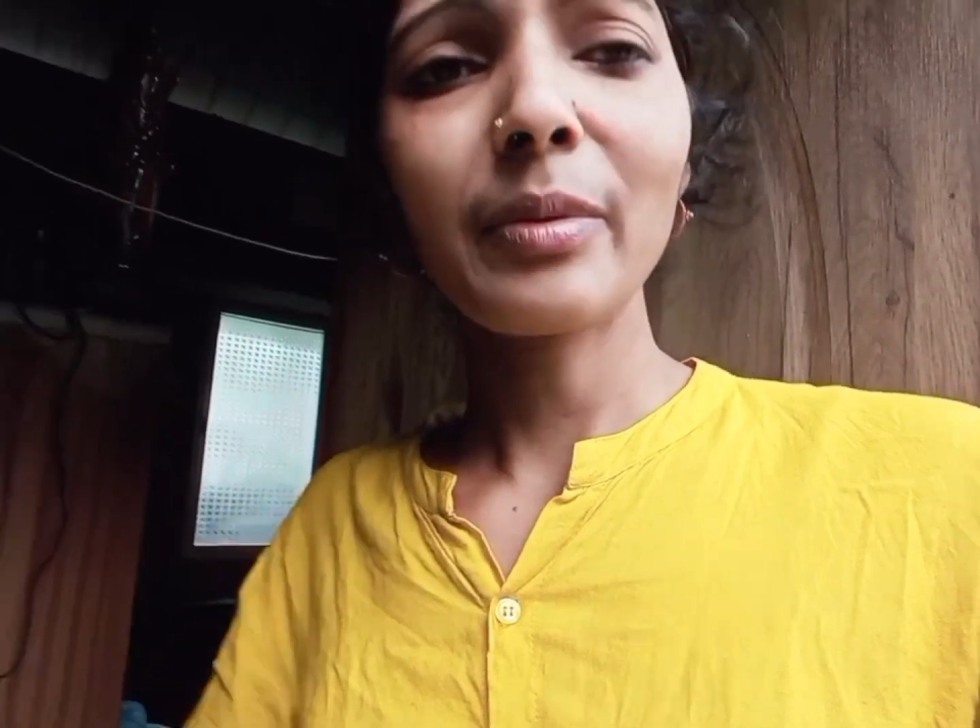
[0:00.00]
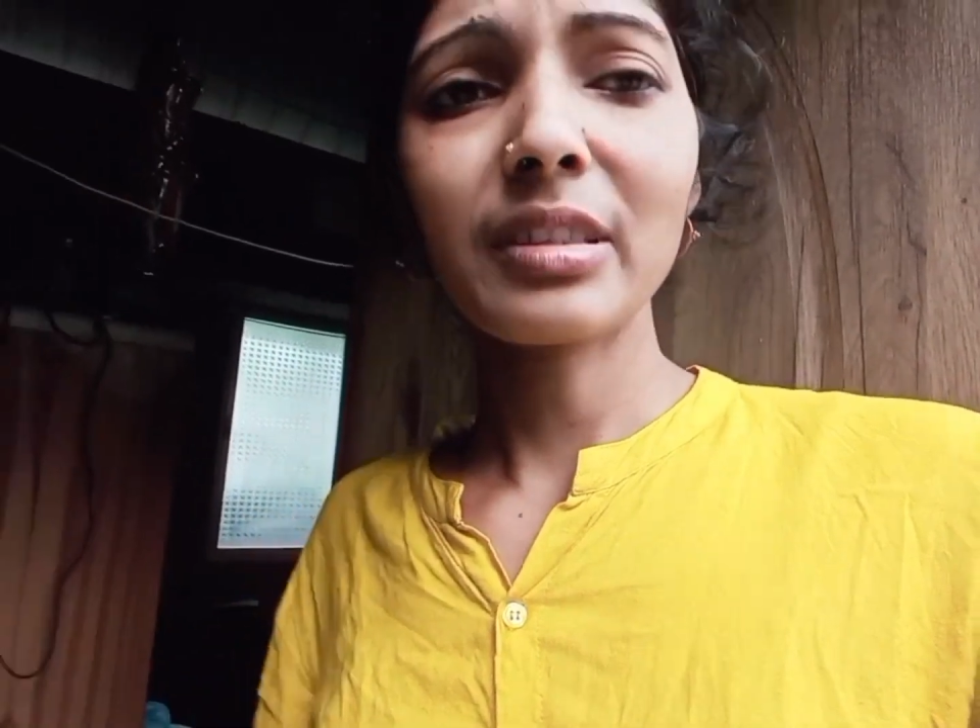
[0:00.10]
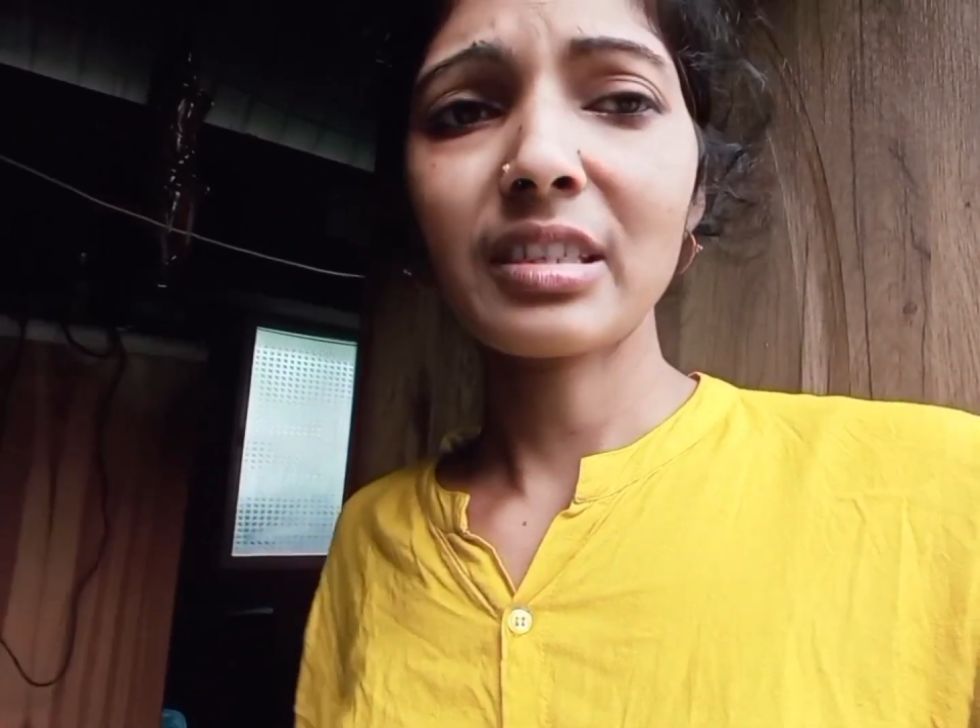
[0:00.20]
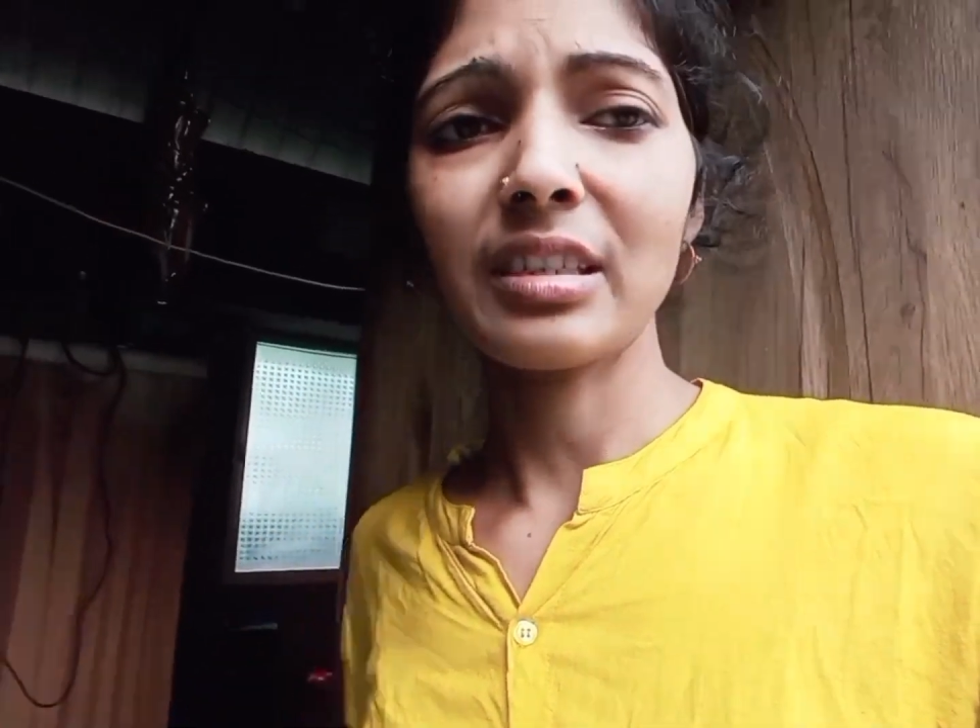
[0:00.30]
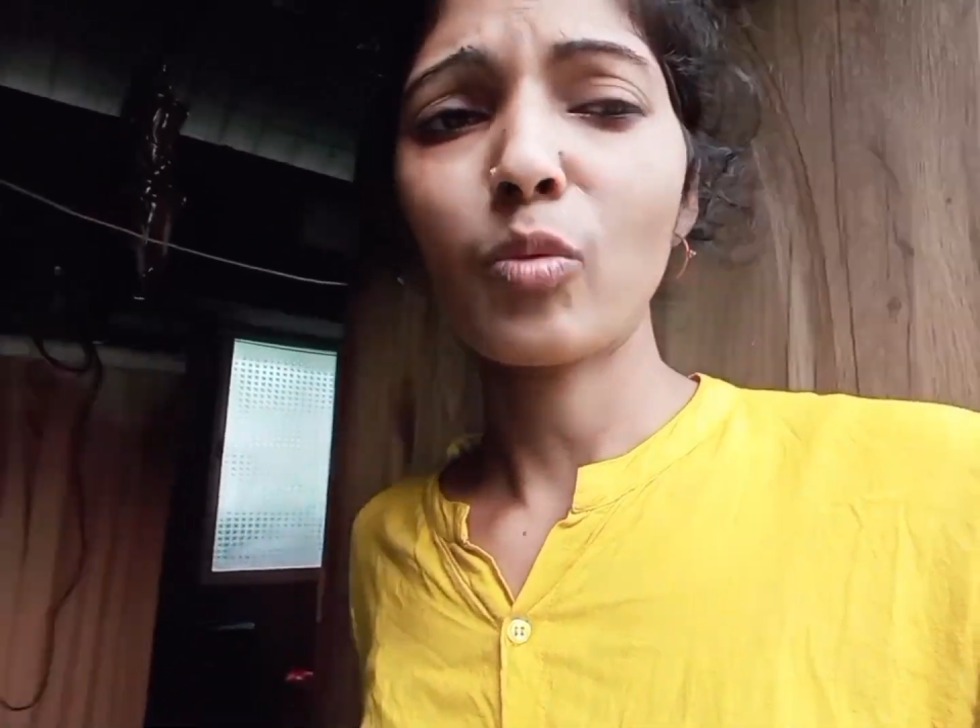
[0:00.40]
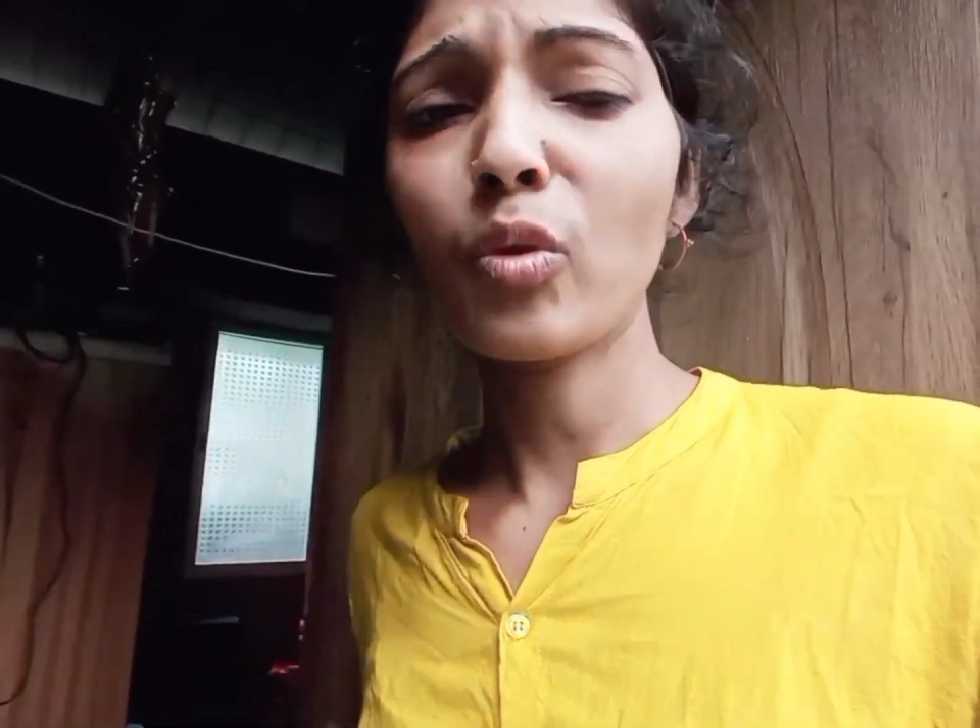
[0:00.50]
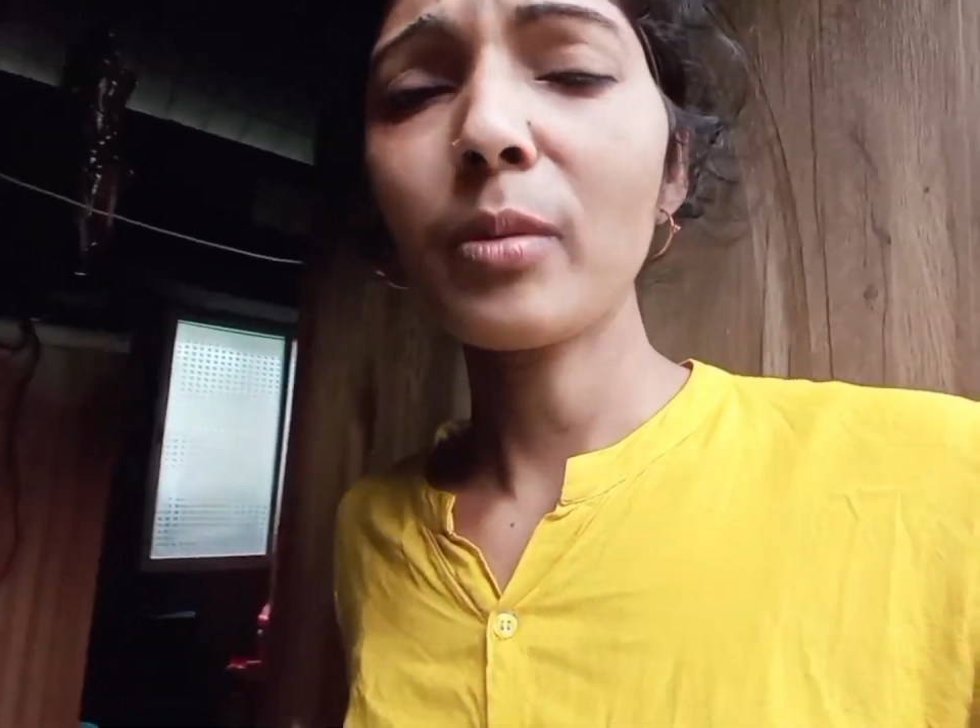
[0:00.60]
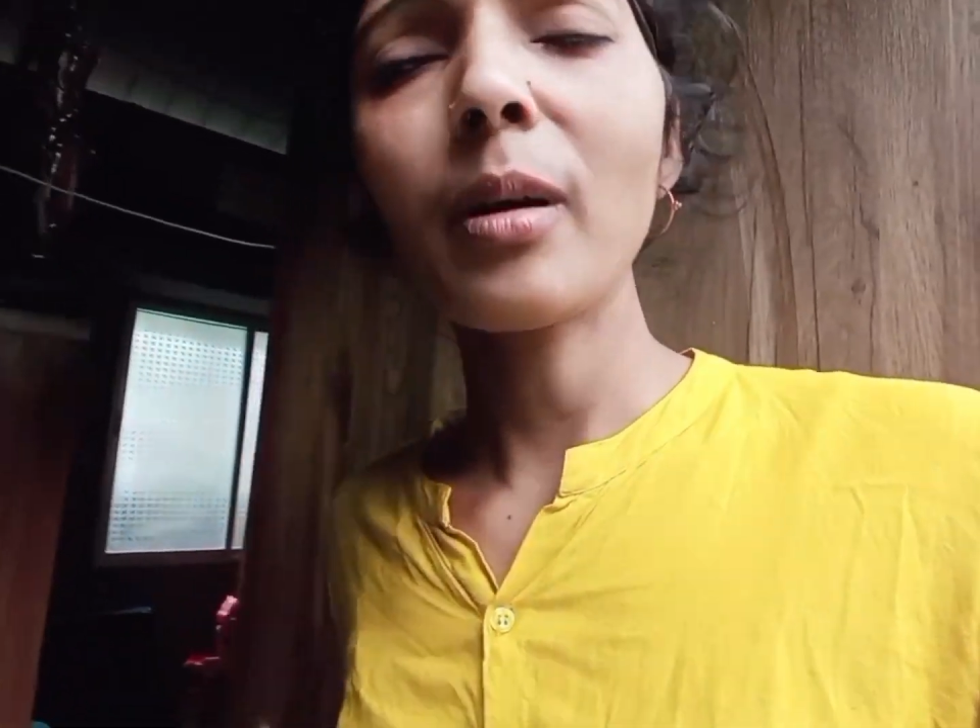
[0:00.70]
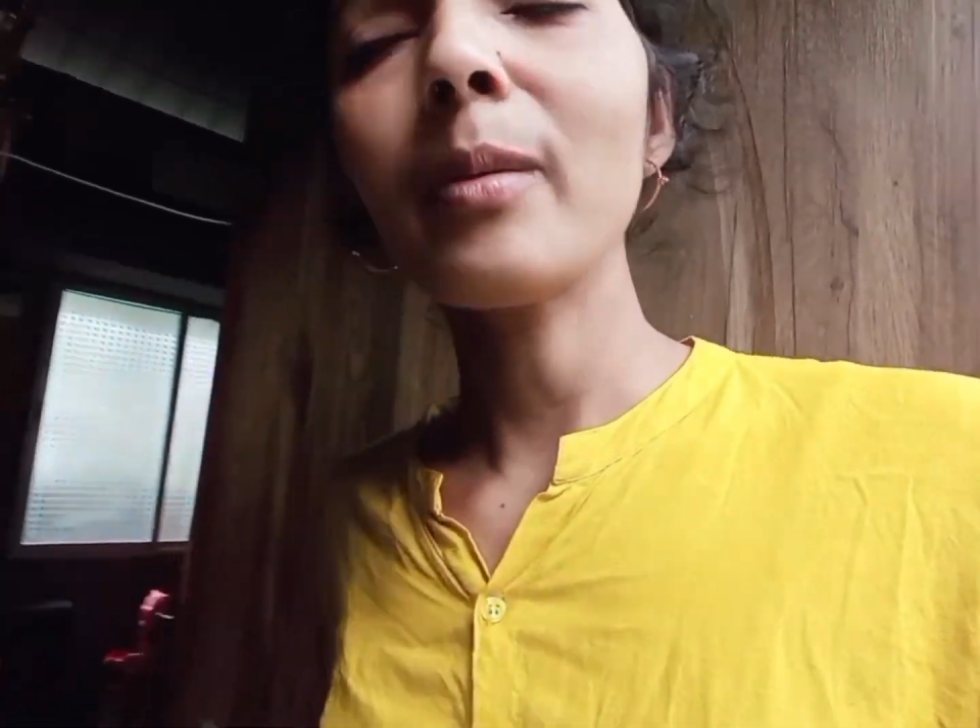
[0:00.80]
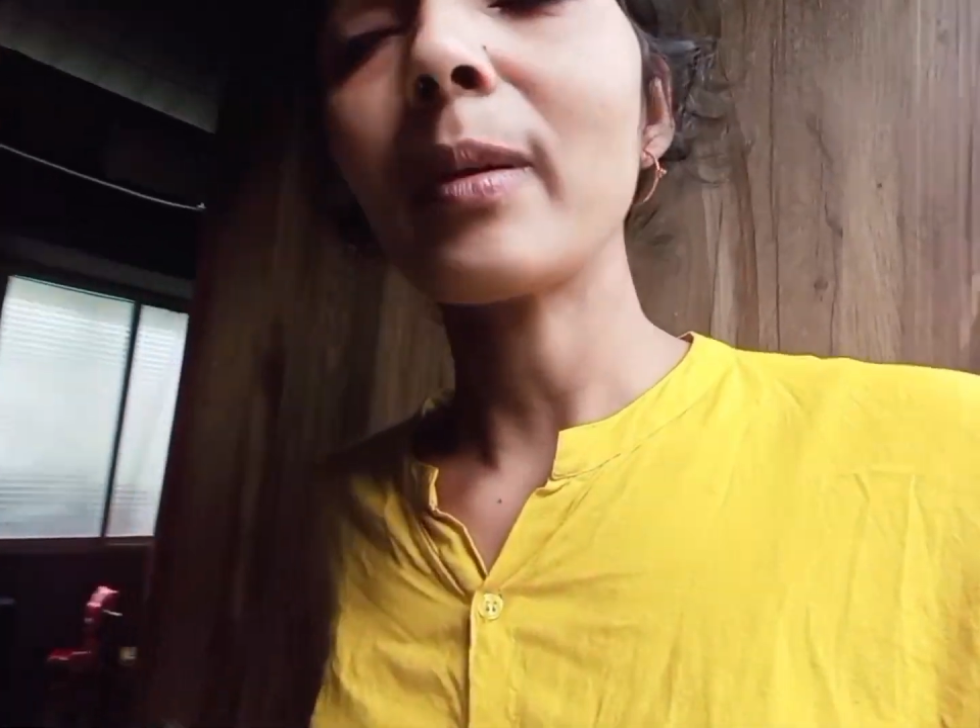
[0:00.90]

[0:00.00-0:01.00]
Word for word: পারছি ওইভাবে